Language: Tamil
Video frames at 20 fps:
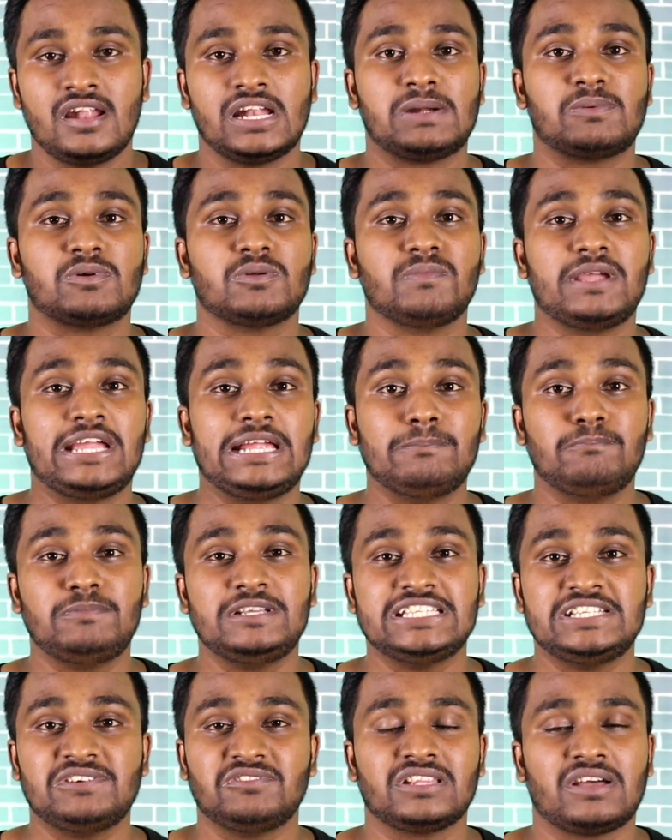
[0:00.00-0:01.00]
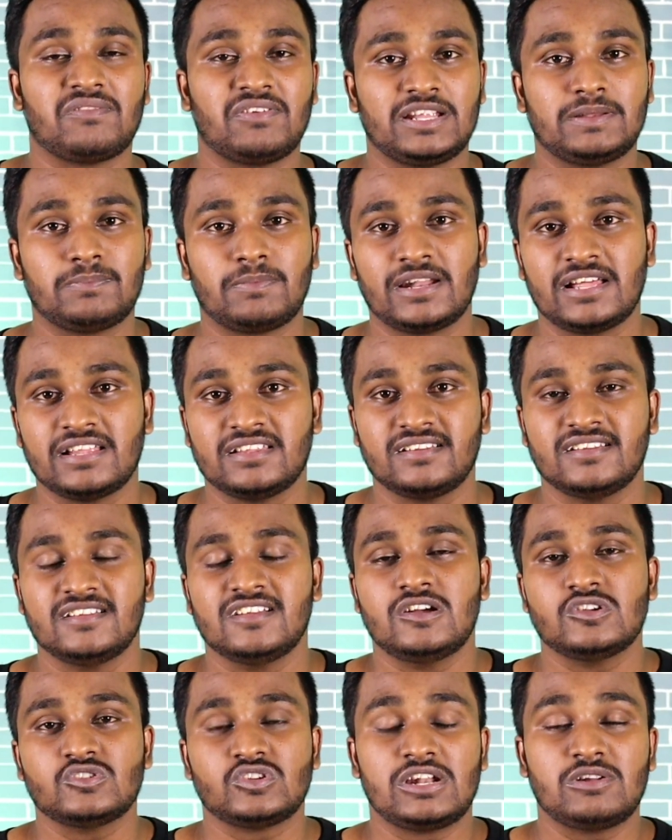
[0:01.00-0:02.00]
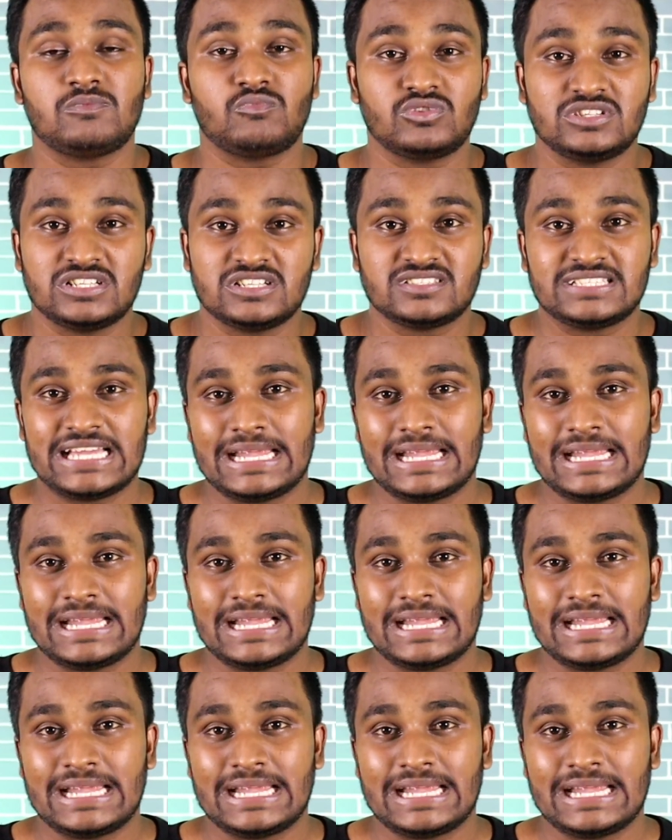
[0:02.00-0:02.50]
நம்மளோட மெயின் பிசி வந்து அஃபெக்ட் பண்ணாது ஸோ அதனால் முடிஞ்ச